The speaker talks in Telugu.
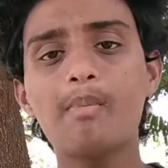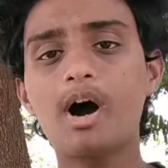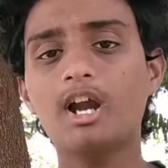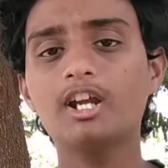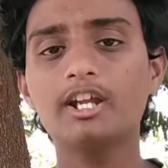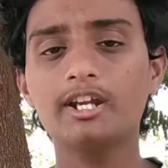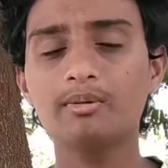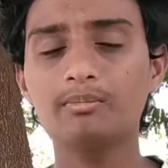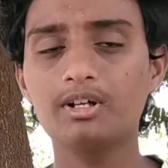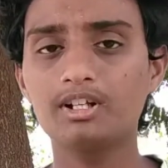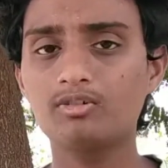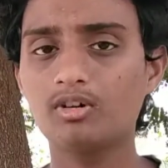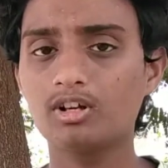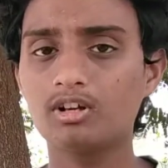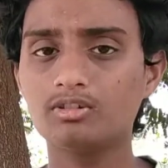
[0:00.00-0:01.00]
బాడీ అండ్
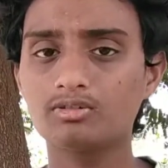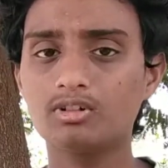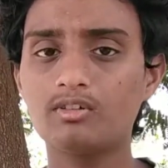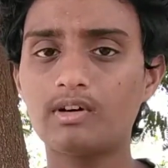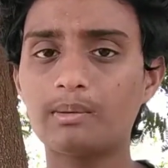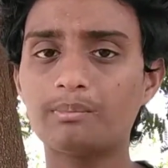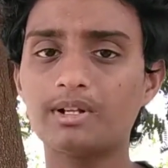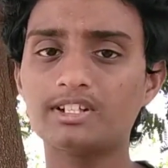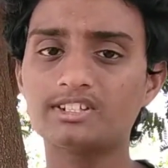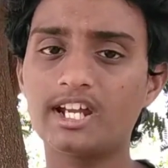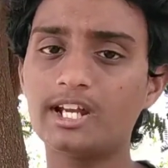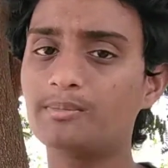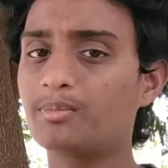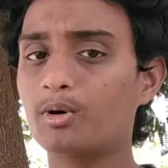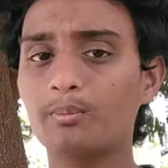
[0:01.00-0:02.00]
బిల్డ్ క్వాలిటీ చూసుకుంటే వన్ ప్లస్
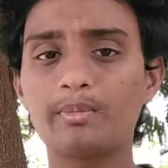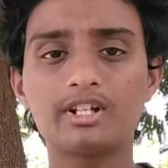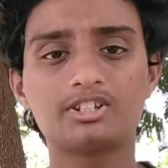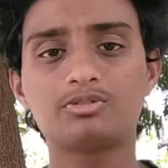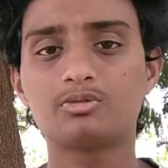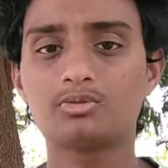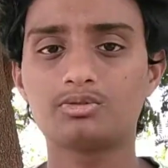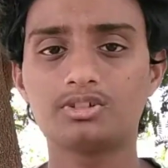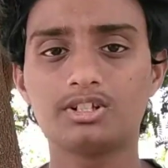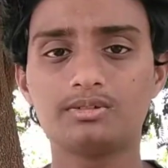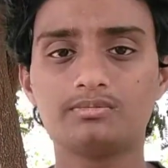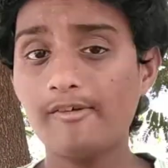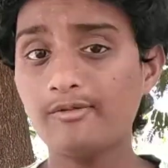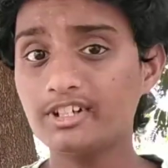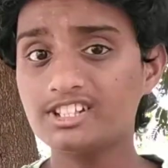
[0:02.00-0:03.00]
ఎయిట్ ప్రో బెస్ట్ ఉంటుంది
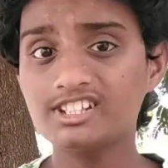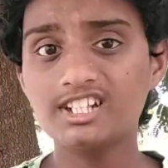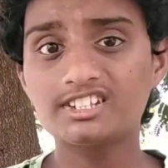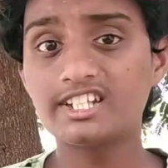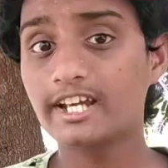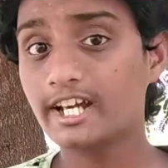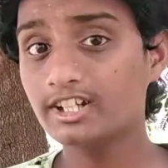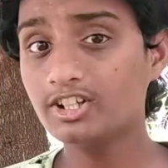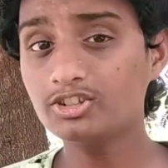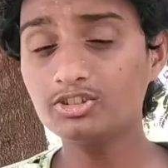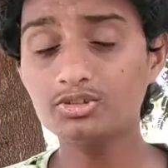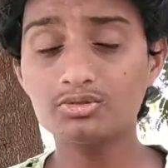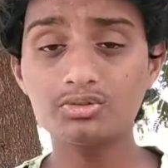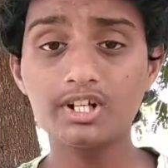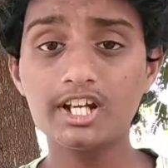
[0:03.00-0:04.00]
అండ్ ఫ్రెండ్స్ ఇక సెకండ్
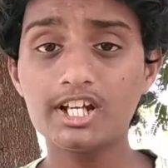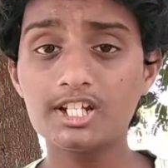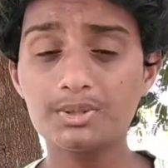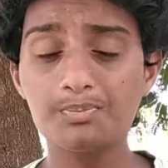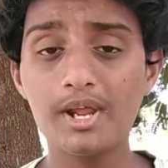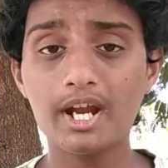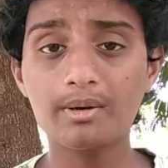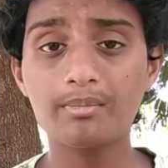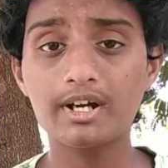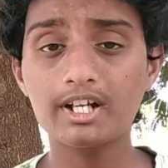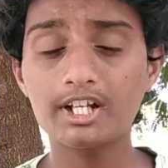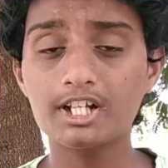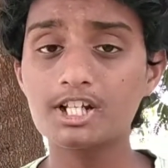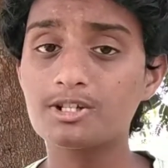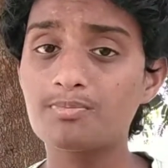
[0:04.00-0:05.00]
చూసుకుంటే డిస్ప్లే
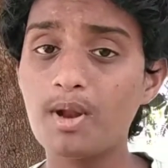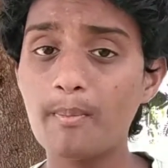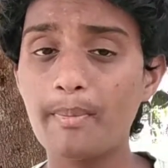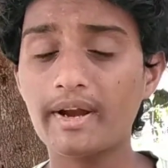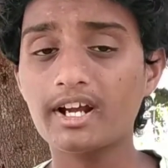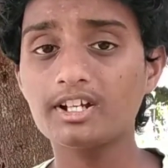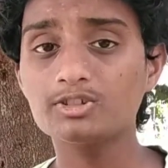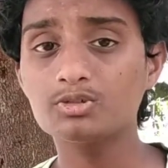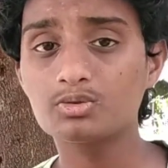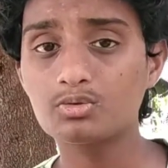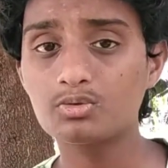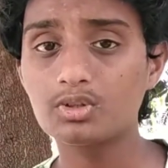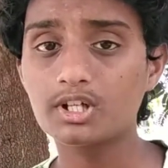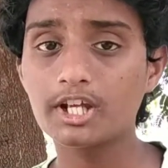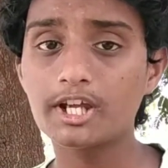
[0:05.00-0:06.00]
అనమాట డిస్ప్లే పరంగా
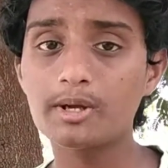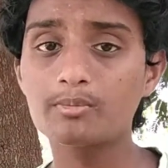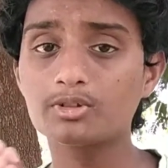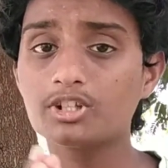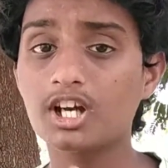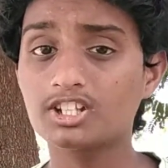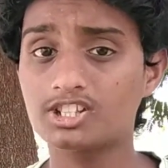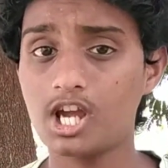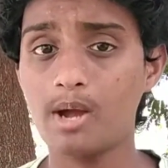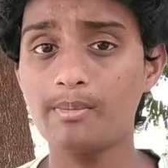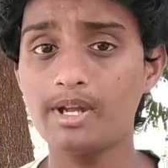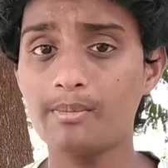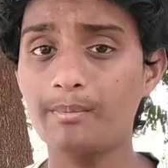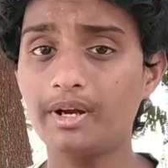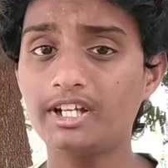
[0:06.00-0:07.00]
చూసుకుంటే ముందుగా
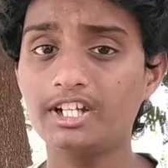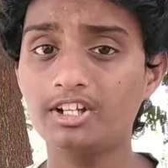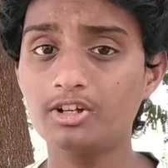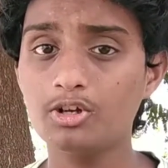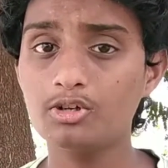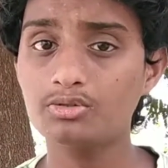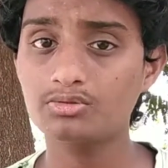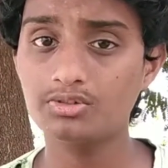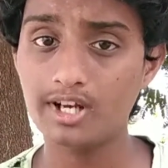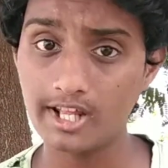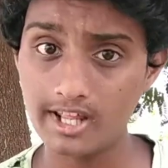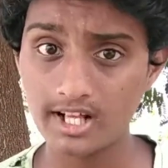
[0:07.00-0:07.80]
క్షామి ఎంఐ టెన్లో చూసుకుంటే